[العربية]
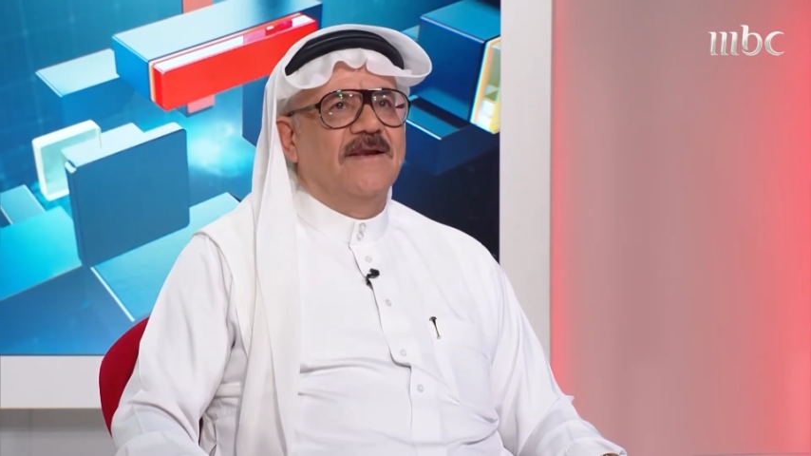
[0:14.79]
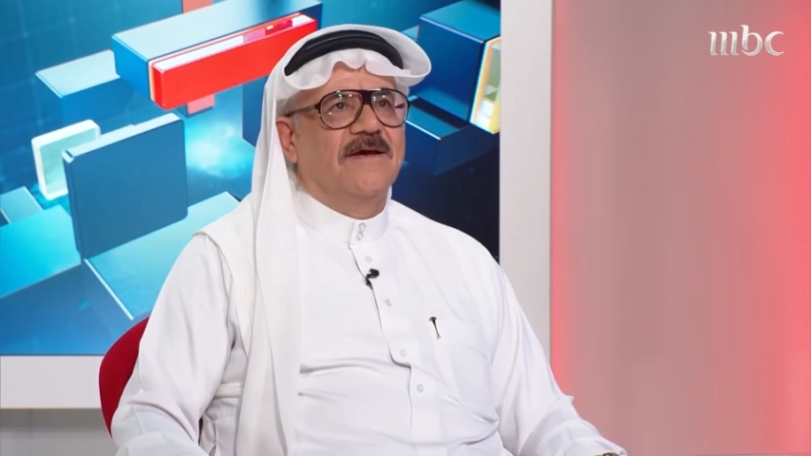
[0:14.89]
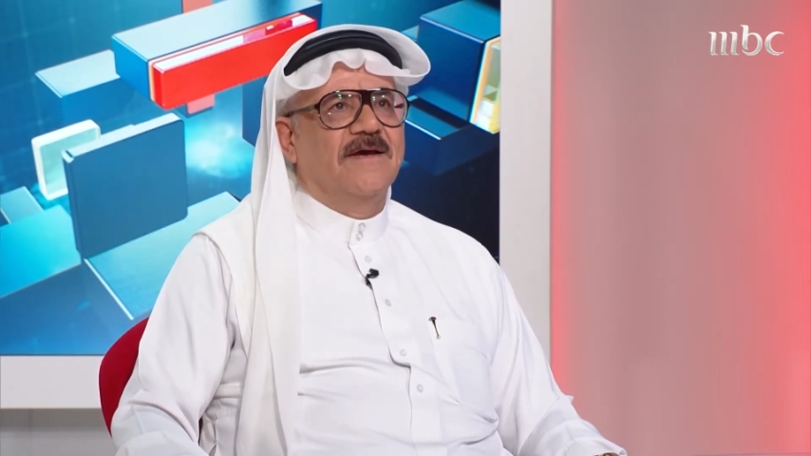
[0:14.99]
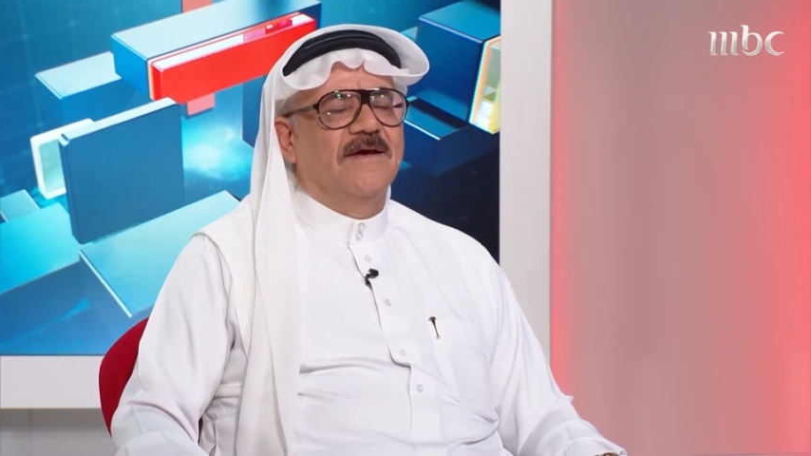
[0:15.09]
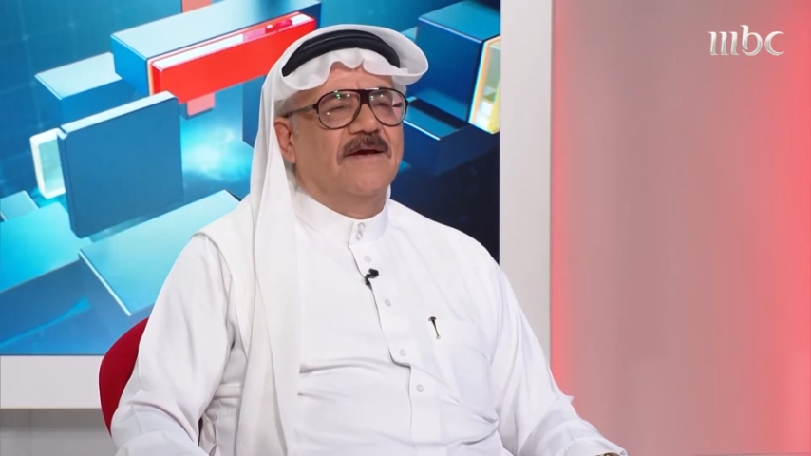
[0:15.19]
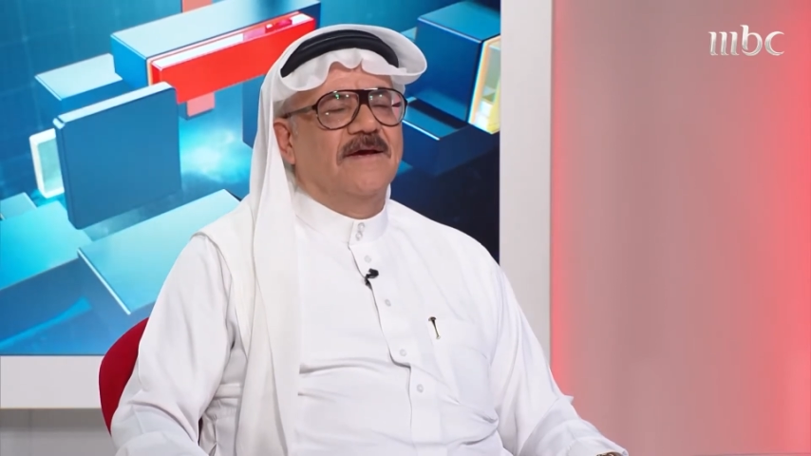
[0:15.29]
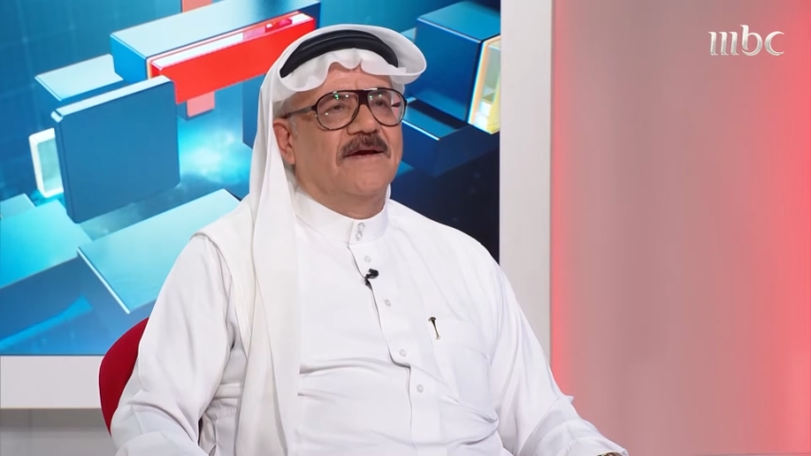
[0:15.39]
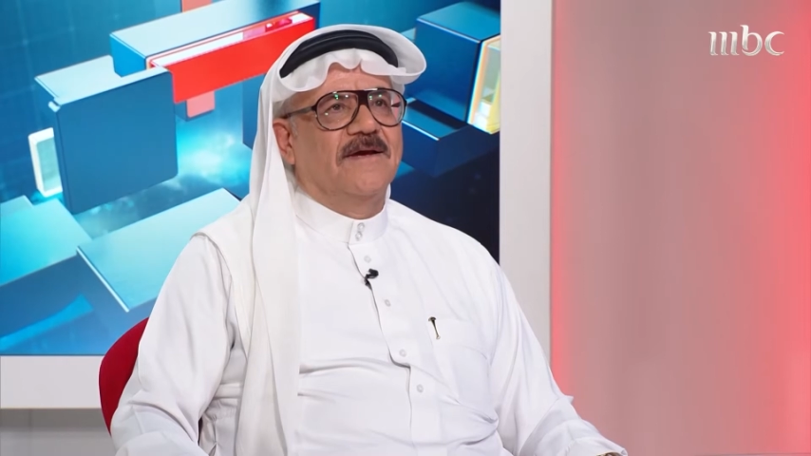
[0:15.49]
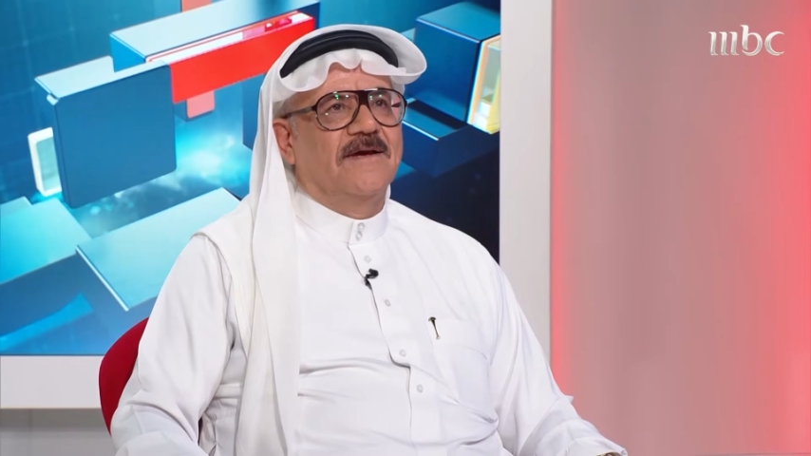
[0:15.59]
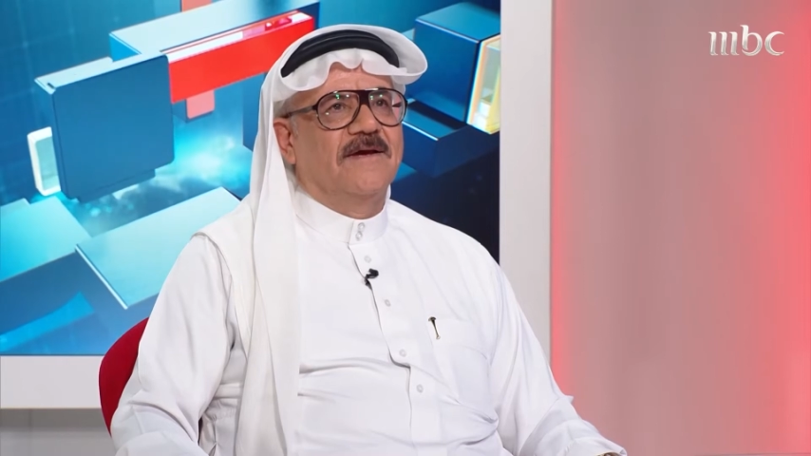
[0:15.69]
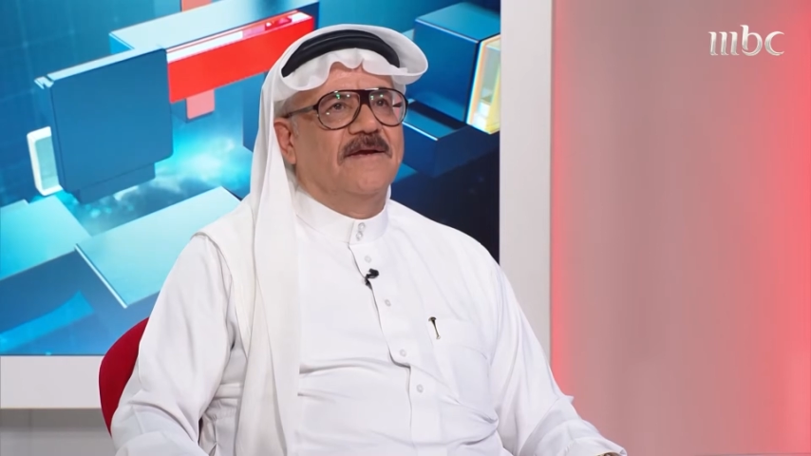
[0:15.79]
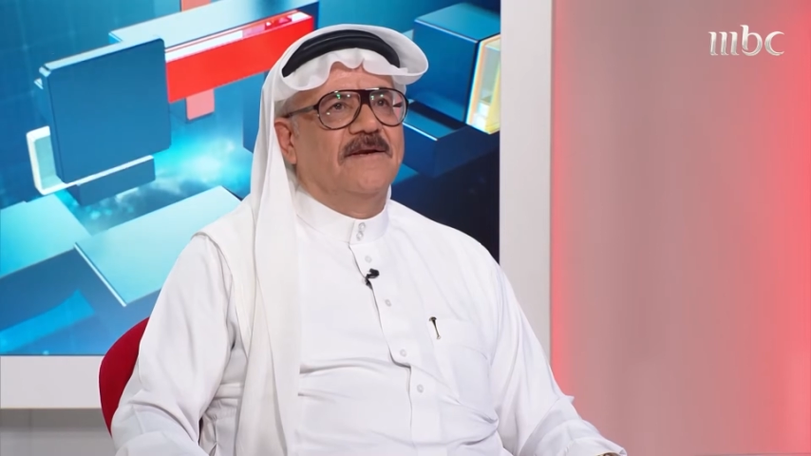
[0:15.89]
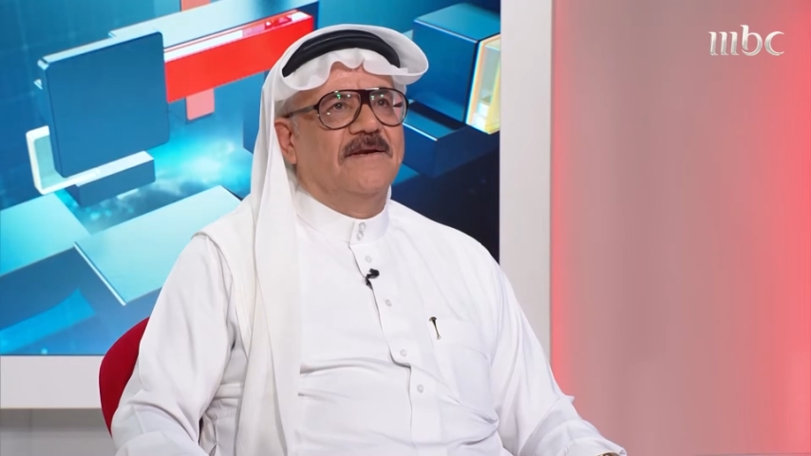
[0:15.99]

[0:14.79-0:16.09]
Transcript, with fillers: آه،